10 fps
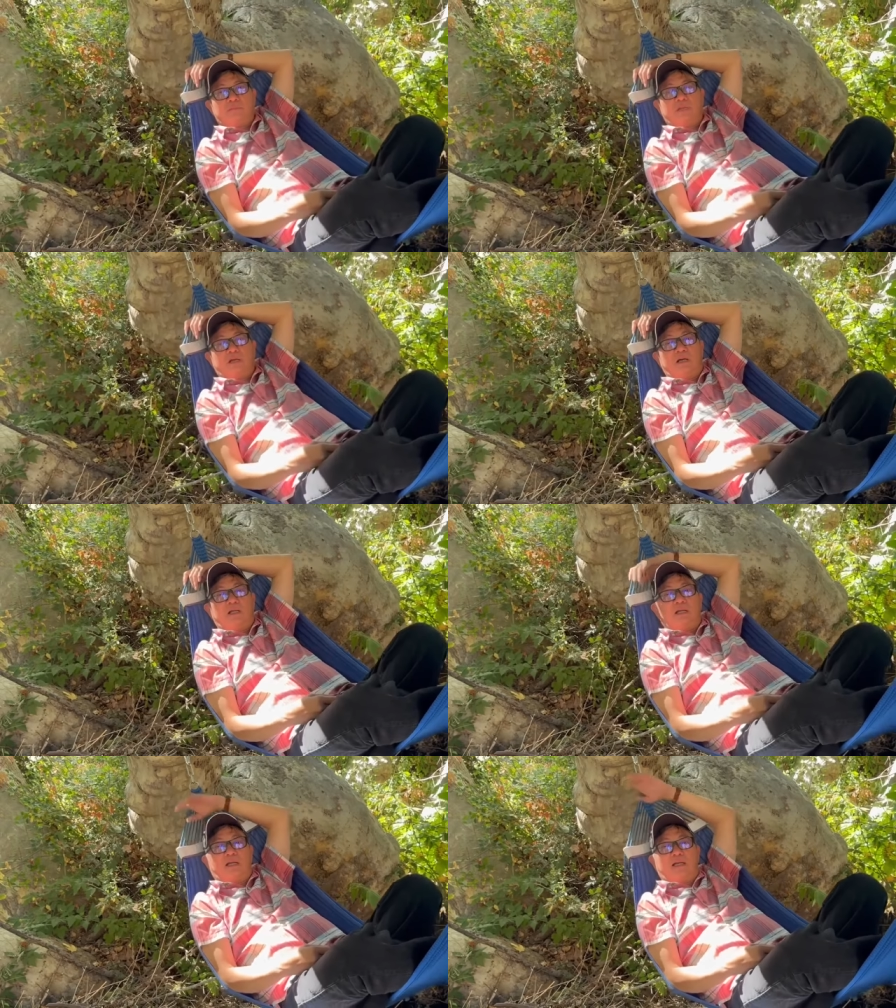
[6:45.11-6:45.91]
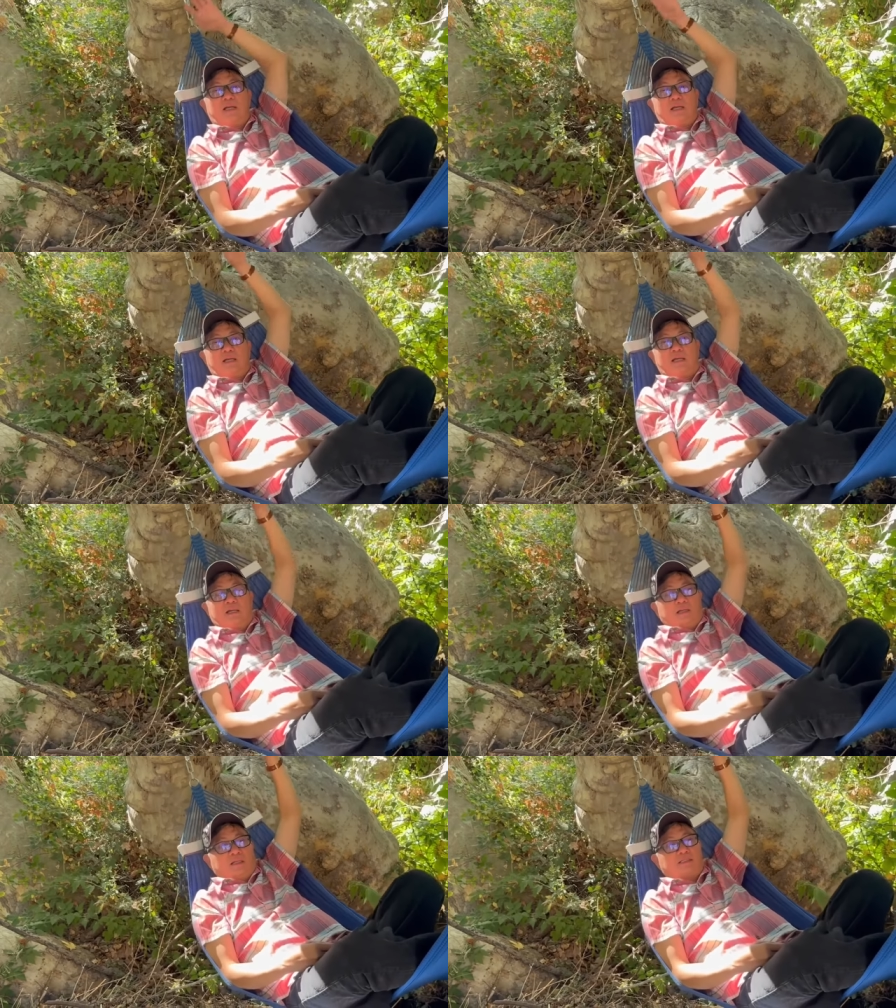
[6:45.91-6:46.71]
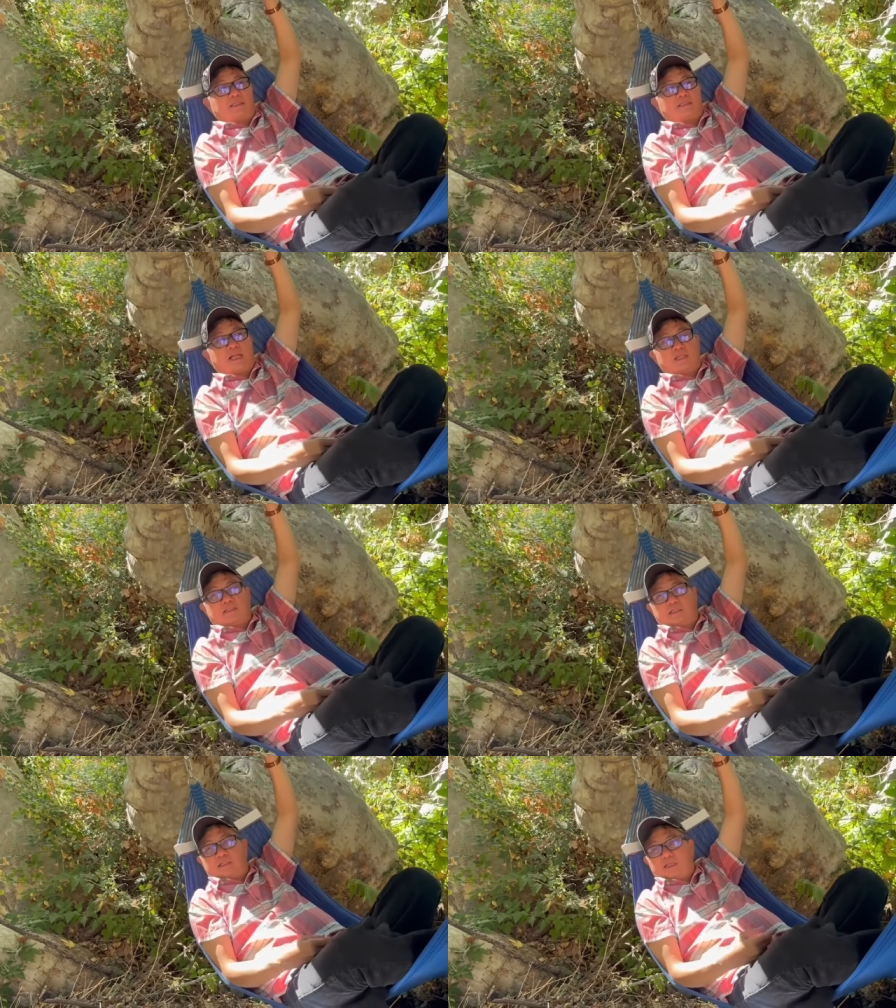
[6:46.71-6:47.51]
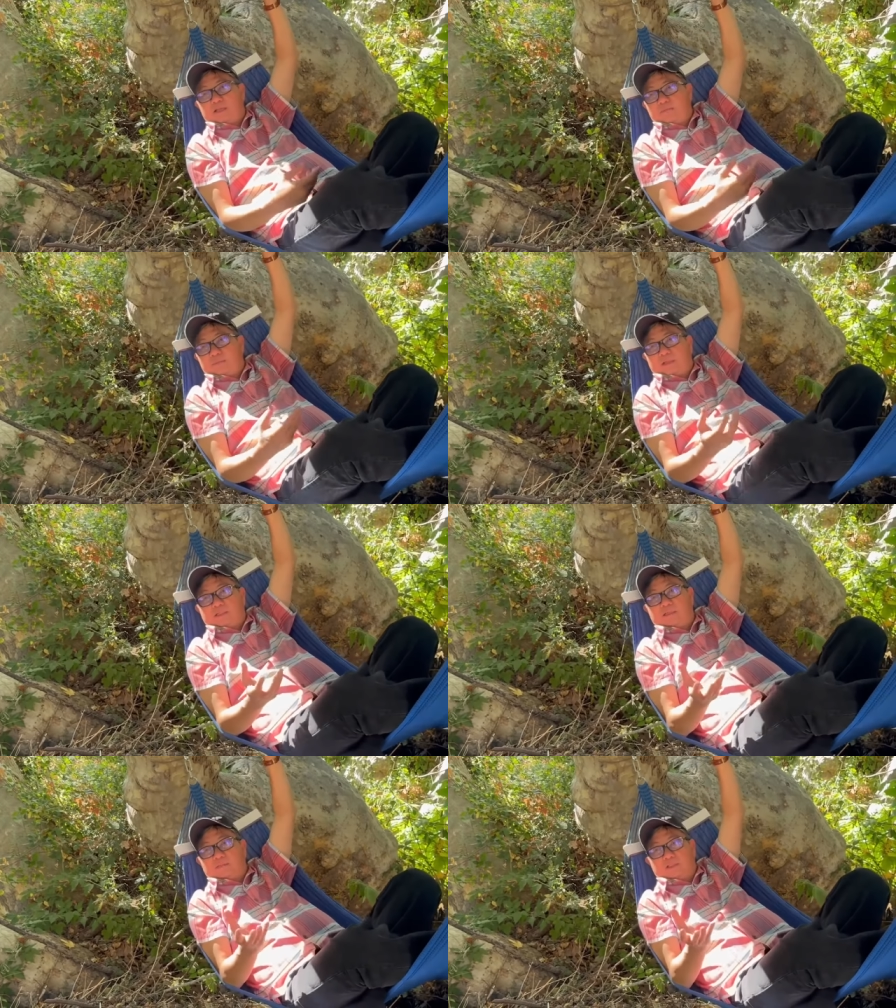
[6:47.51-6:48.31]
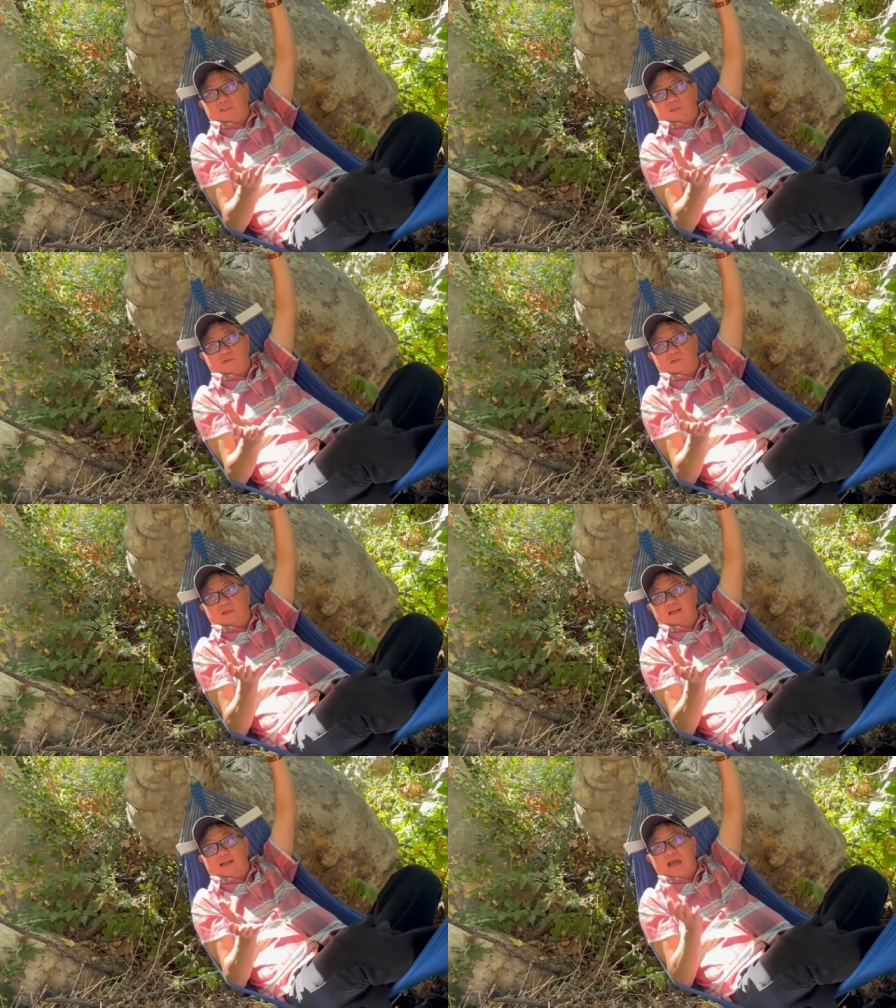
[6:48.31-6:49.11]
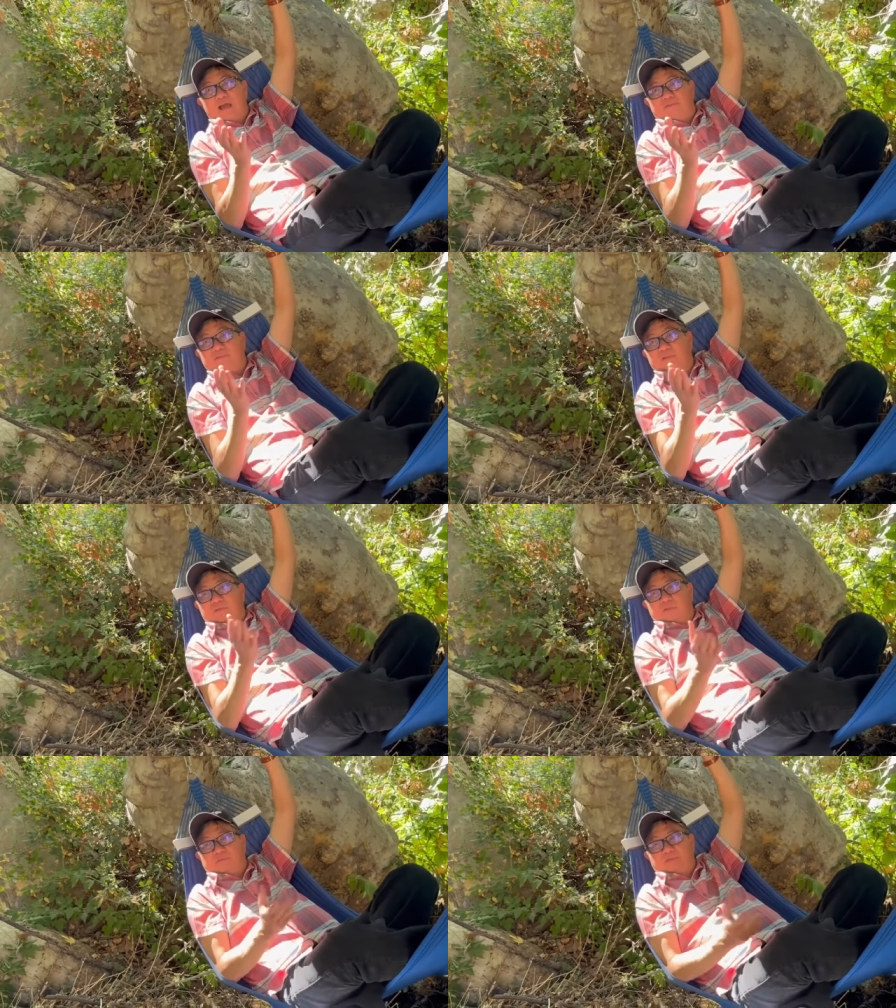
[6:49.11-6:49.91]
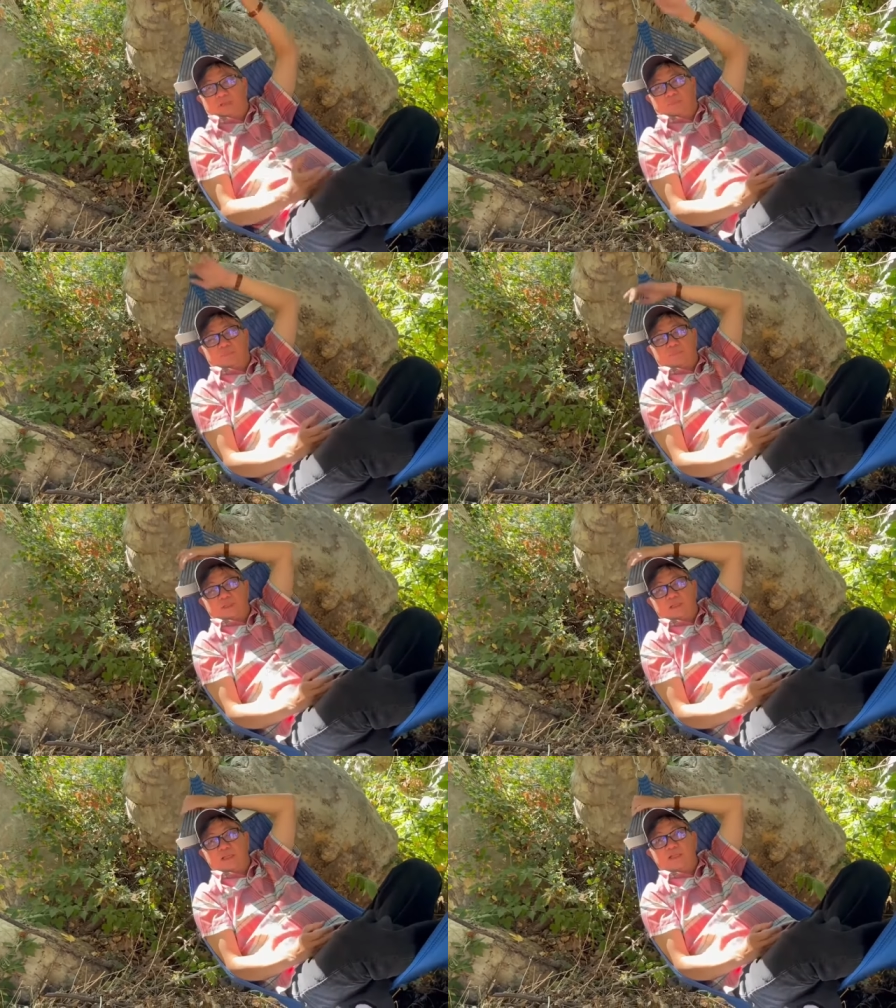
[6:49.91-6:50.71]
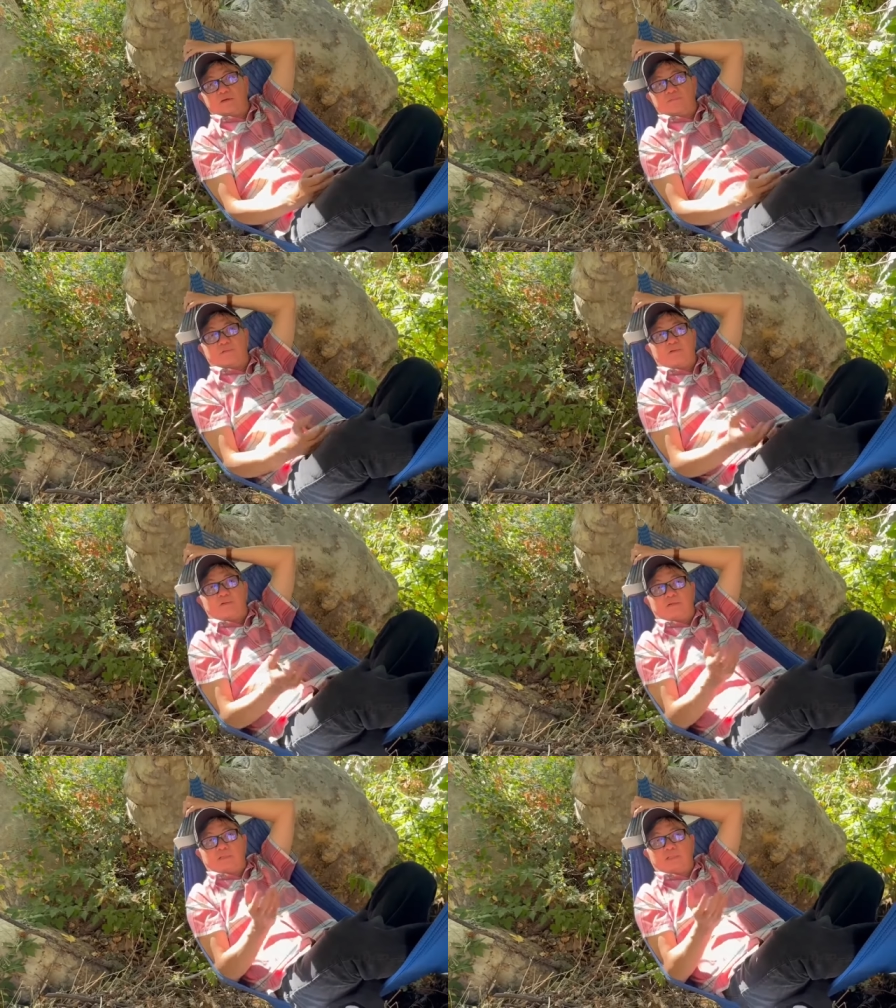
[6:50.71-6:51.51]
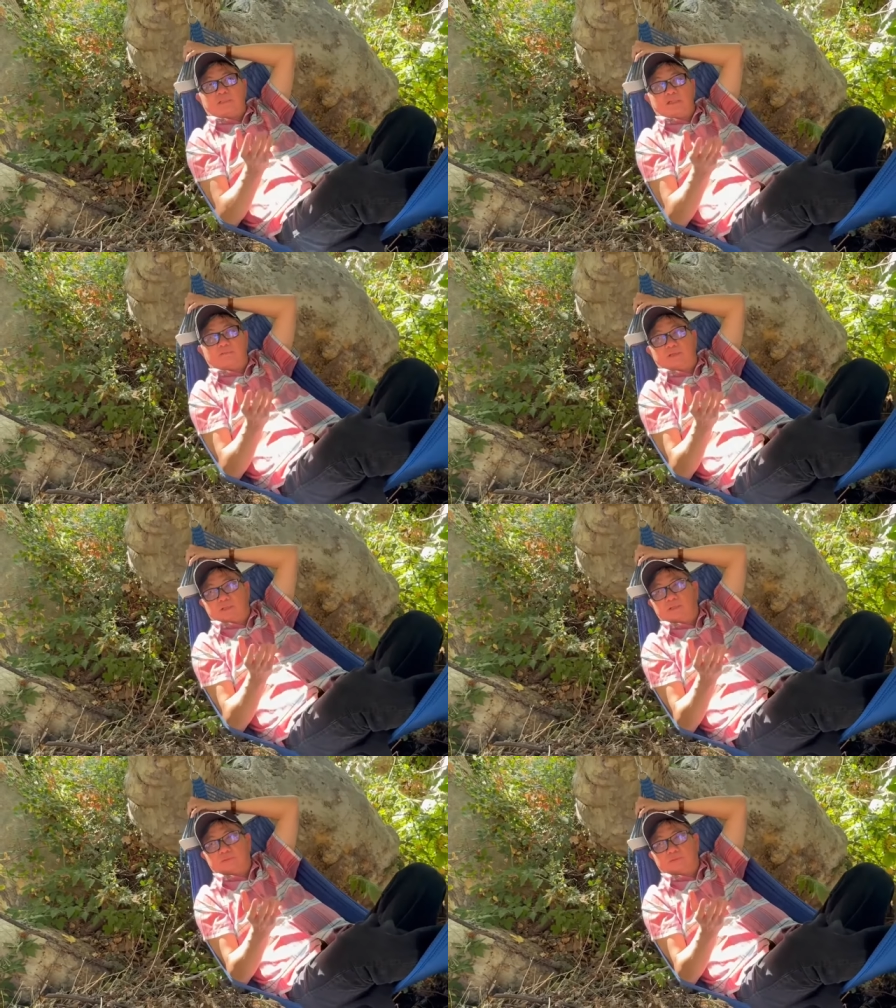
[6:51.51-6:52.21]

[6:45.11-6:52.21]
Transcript: đó là chân chắc chân nhị bà chân bà chịu đó là đại phước của nước việt để theo phò thiên tử về nước